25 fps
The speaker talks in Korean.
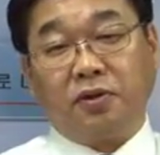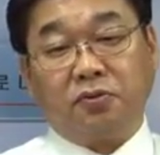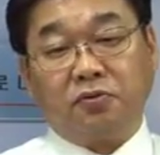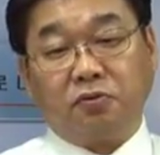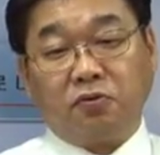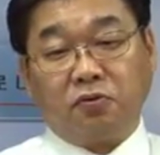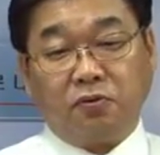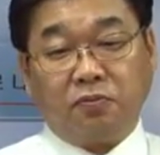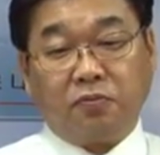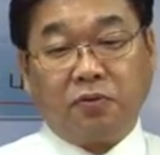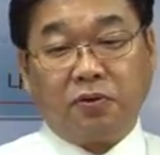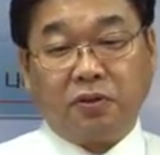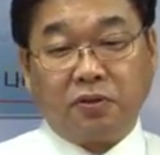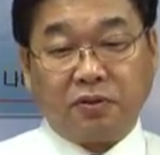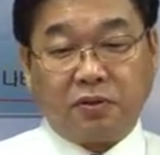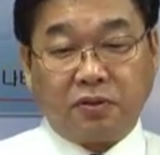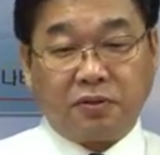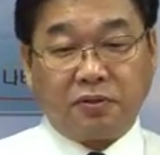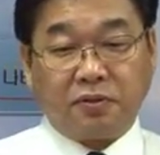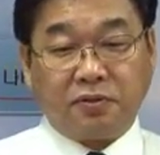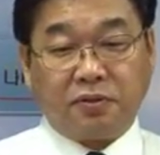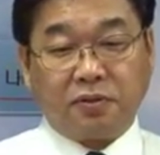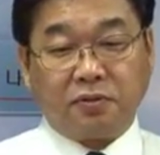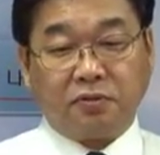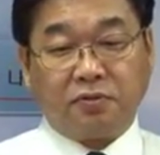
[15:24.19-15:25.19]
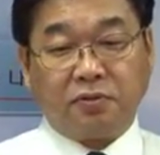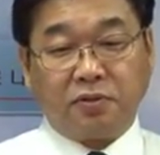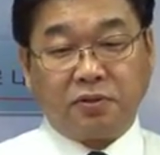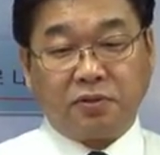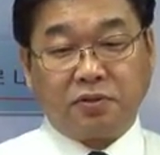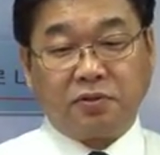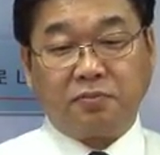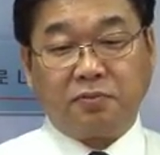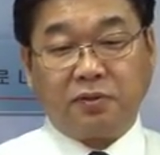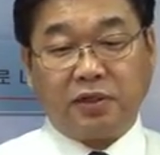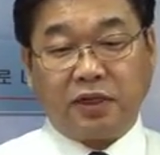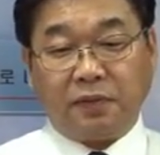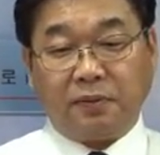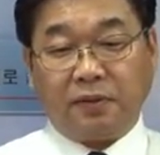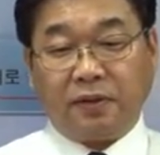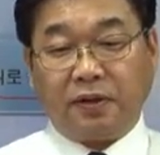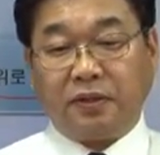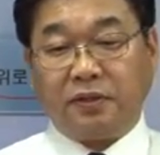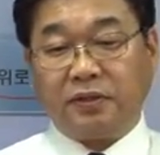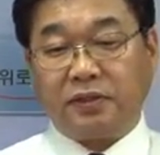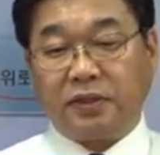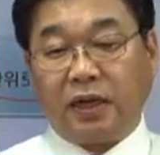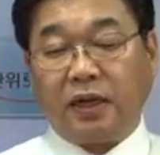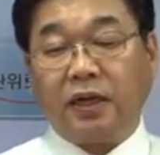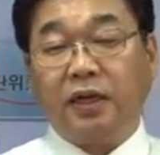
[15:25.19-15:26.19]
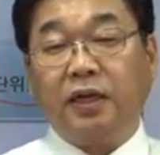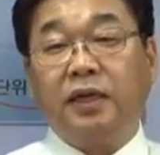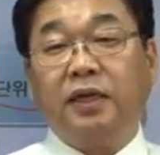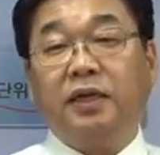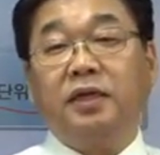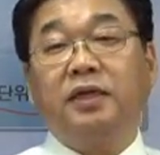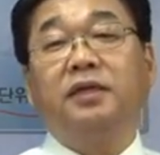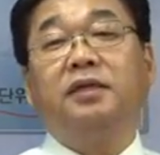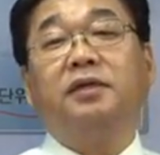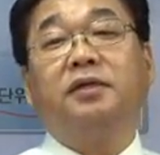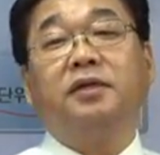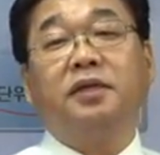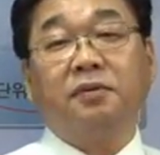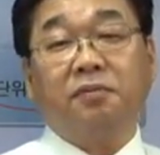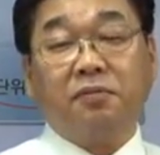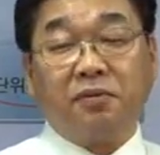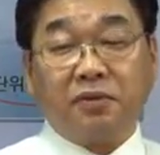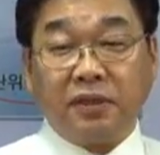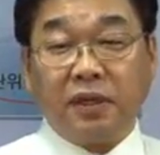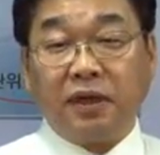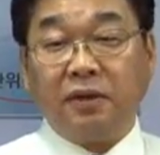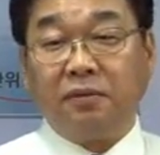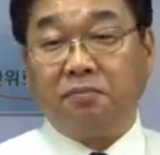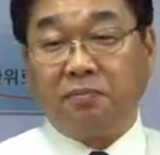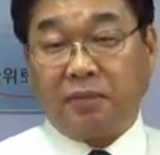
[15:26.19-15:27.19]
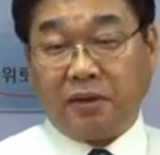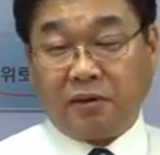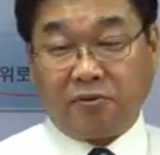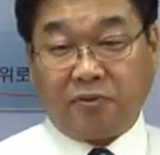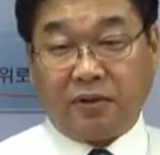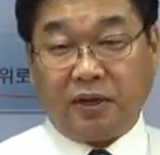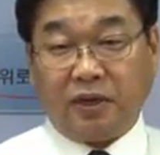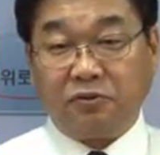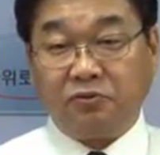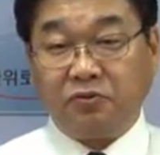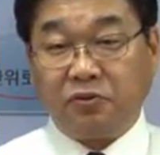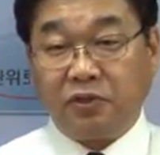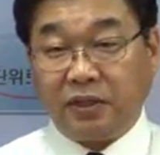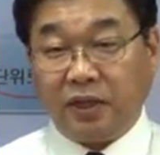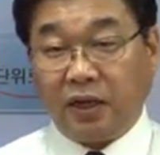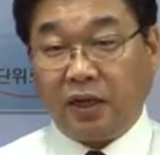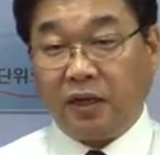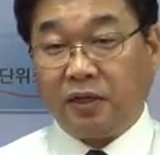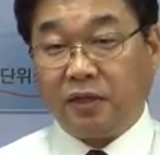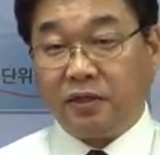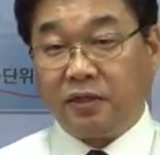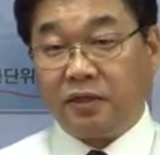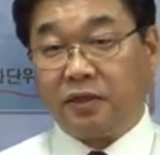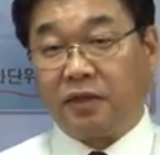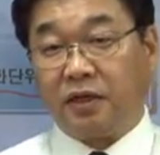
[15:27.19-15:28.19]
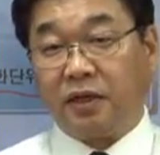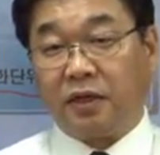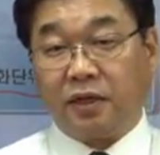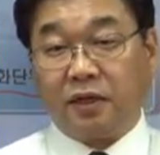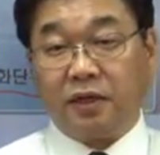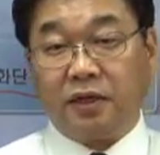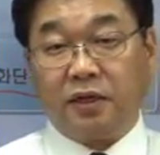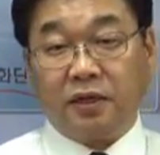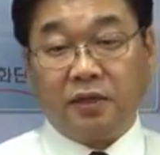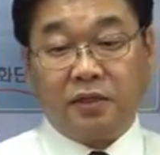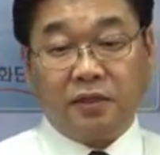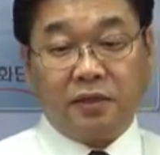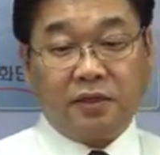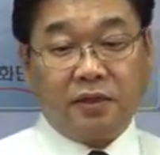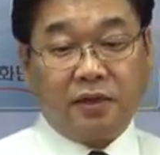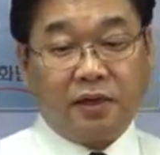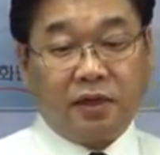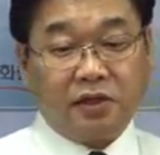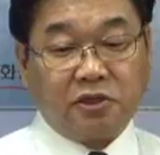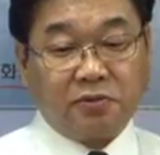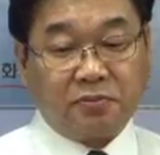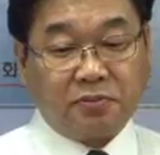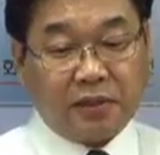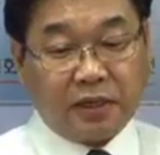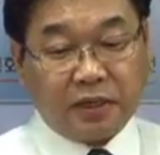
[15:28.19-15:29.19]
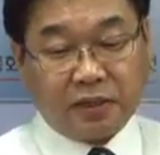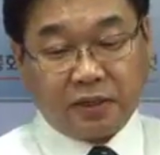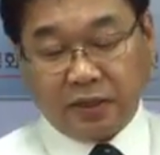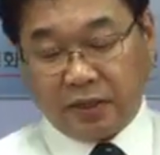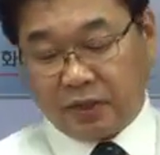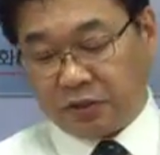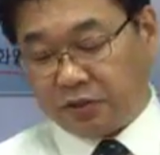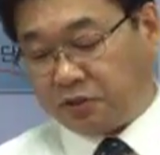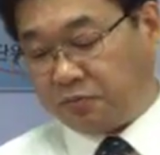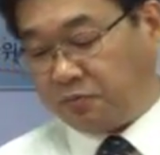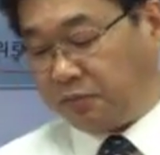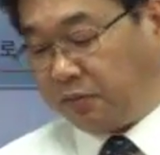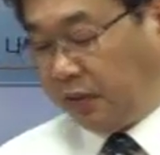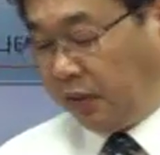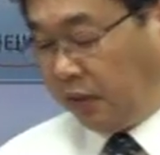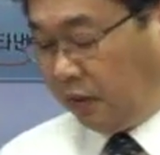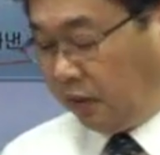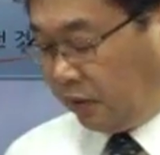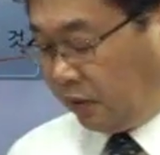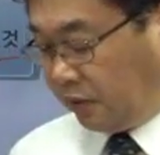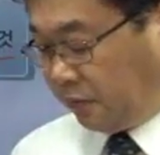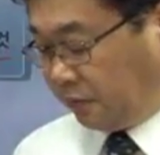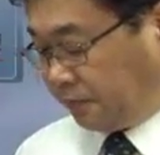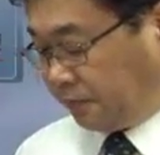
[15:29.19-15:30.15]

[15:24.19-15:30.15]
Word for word: 돈을 벌었던 적도 있습니다만 자 이런 게 뭐냐 바로 환율이다 이렇게 기억하시면 될 것 같습니다.